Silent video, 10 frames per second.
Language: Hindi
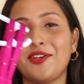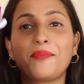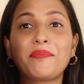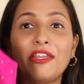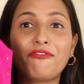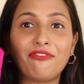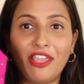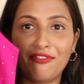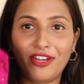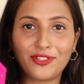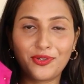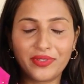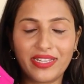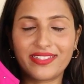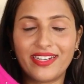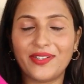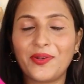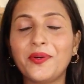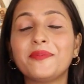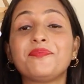जा रही हूँ अपने फेवरेट कुर्ता सेट
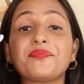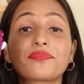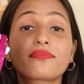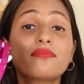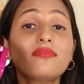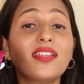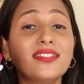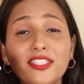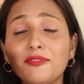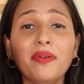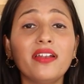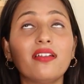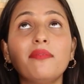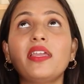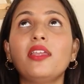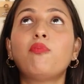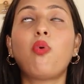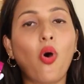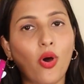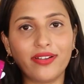को जिस पर ना मेरी
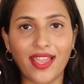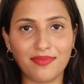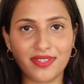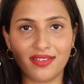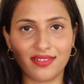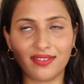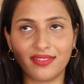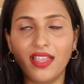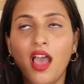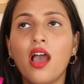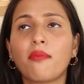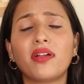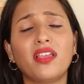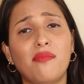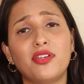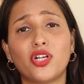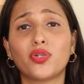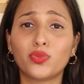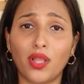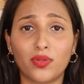बहुत टाइम से नज़र थी बट ये हमेशा
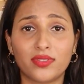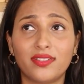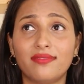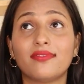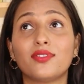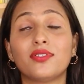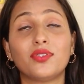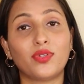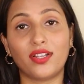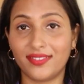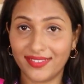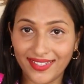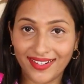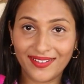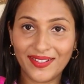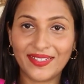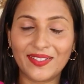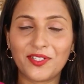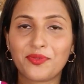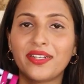टू थाउजेंड टू थाउजेंड थ्री हंड्रेड की
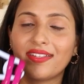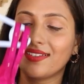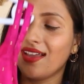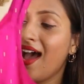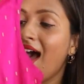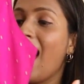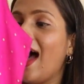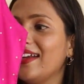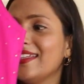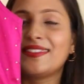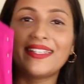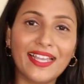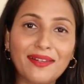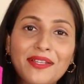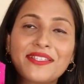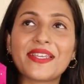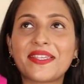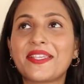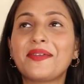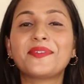रेंज में रहता था और ये सेल में
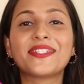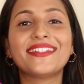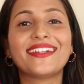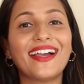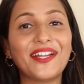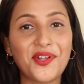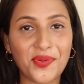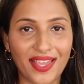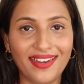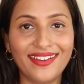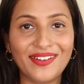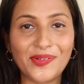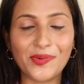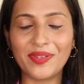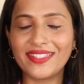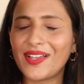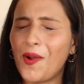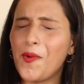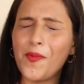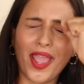जैसे ही मुझे दिखा ये ट्वेल्व हंड्रेड रुपीज़ का
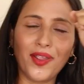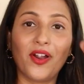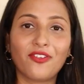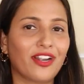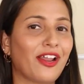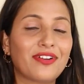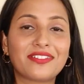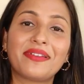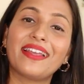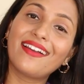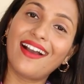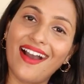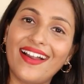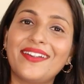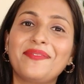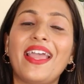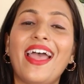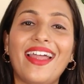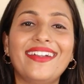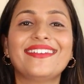वो माई गॉड फटाफट से मैंने कार्ट में
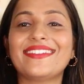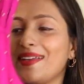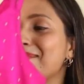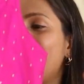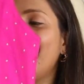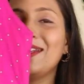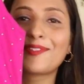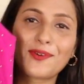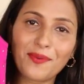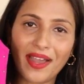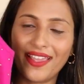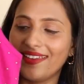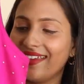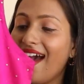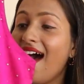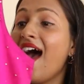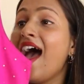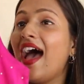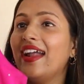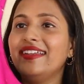ऐड करके पहले इसको बाई किया
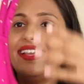एंड